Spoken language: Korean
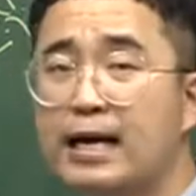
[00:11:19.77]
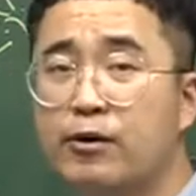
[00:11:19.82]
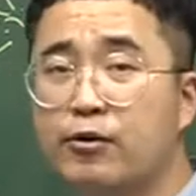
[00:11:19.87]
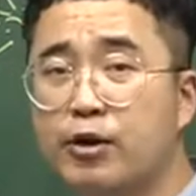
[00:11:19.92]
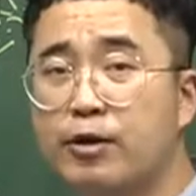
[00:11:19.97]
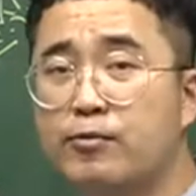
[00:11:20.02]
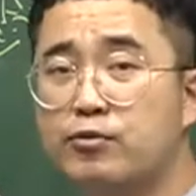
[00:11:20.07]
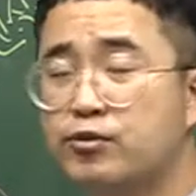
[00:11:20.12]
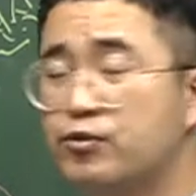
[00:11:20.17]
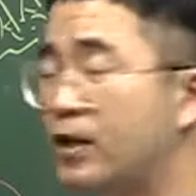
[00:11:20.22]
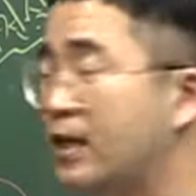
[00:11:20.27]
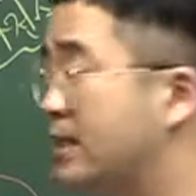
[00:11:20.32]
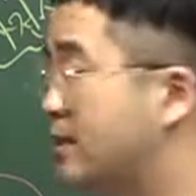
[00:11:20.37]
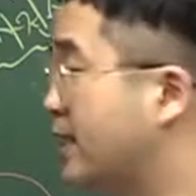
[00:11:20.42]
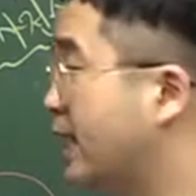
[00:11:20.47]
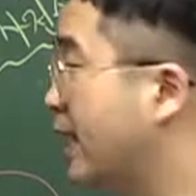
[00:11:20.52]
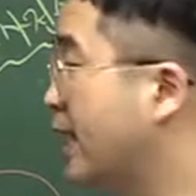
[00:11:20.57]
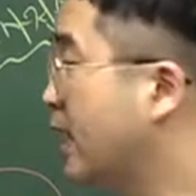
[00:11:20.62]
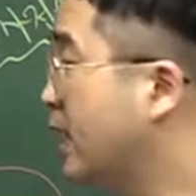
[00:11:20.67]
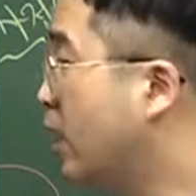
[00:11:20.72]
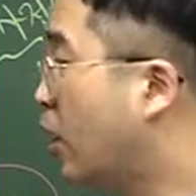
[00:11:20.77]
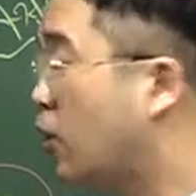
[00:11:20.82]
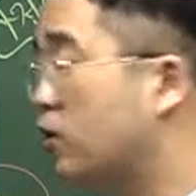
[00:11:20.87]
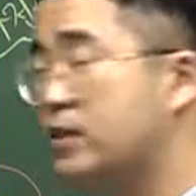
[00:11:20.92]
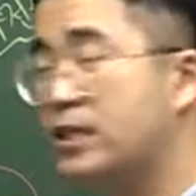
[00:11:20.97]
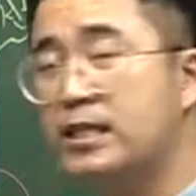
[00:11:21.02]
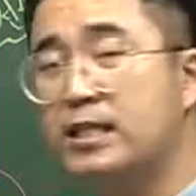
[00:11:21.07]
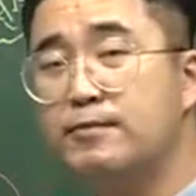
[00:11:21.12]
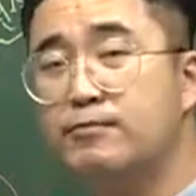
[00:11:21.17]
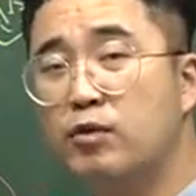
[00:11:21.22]
이렇게 볼 수가 있는데
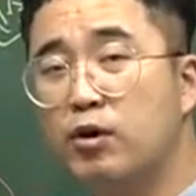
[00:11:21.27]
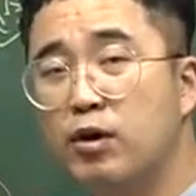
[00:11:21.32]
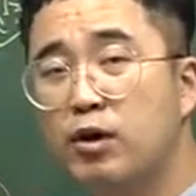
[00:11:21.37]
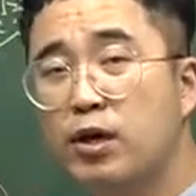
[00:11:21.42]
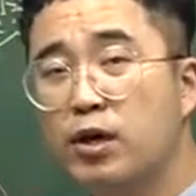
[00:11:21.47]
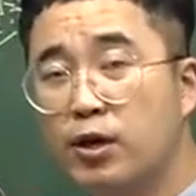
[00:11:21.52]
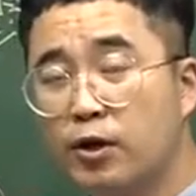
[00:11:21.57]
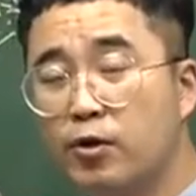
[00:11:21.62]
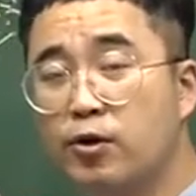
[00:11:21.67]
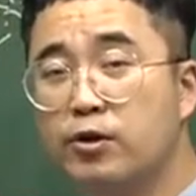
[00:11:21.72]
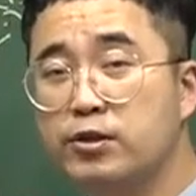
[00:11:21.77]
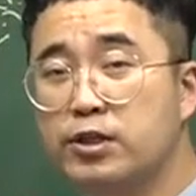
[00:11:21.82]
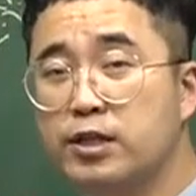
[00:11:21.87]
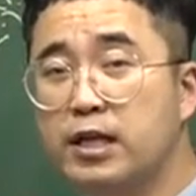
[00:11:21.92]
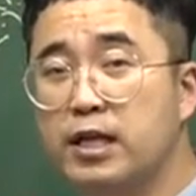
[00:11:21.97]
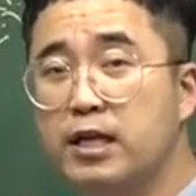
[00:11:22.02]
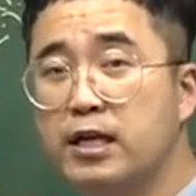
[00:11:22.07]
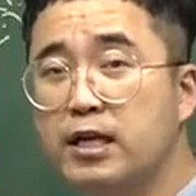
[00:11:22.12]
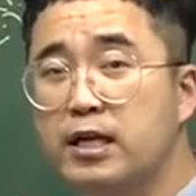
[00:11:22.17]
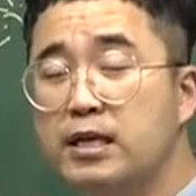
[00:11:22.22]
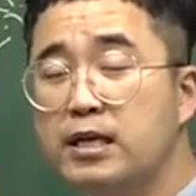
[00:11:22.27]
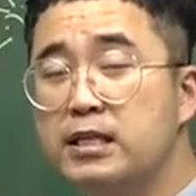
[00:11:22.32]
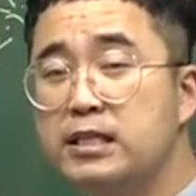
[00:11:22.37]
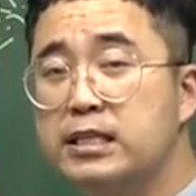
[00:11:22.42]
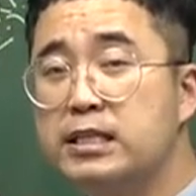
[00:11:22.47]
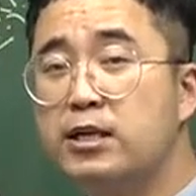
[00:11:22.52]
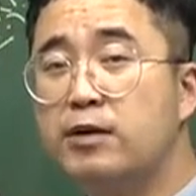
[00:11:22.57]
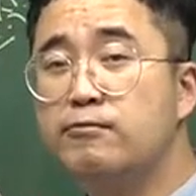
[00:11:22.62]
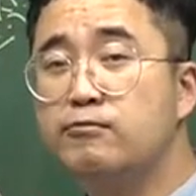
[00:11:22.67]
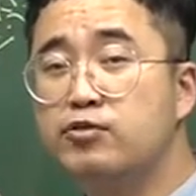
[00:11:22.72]
어쨌든 뭐 이런 것들
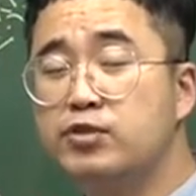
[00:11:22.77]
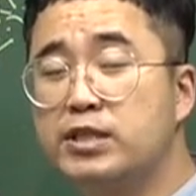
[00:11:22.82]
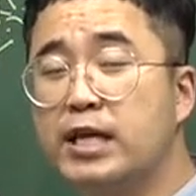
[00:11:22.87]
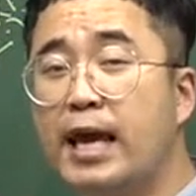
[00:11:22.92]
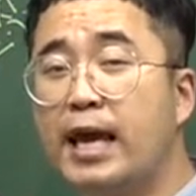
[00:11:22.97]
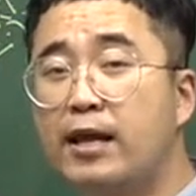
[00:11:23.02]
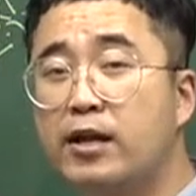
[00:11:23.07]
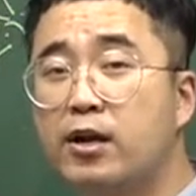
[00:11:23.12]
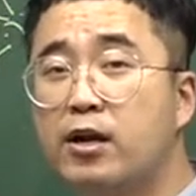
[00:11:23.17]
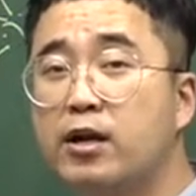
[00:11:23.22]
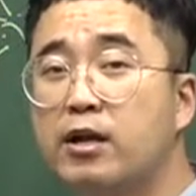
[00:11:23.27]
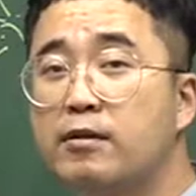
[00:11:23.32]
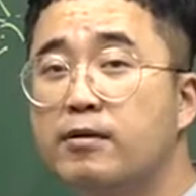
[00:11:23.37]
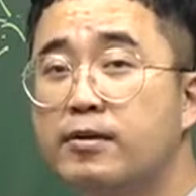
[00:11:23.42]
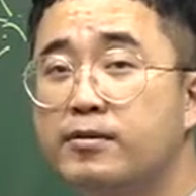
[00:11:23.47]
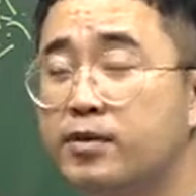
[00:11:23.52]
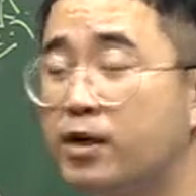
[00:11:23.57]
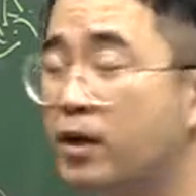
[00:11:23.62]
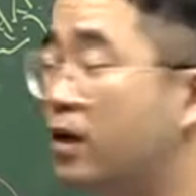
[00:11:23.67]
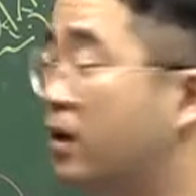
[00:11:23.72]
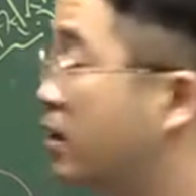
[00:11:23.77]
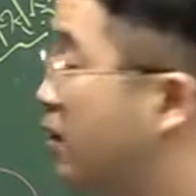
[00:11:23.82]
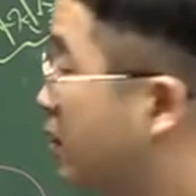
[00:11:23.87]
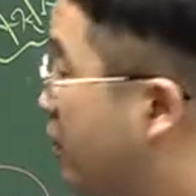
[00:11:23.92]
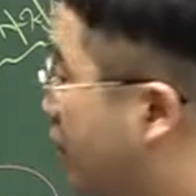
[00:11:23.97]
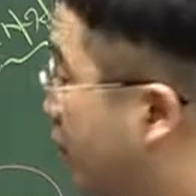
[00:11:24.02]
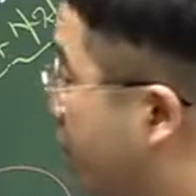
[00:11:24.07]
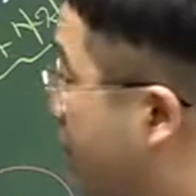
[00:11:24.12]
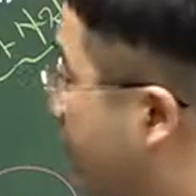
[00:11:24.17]
실험 문제 해결면서 하 어,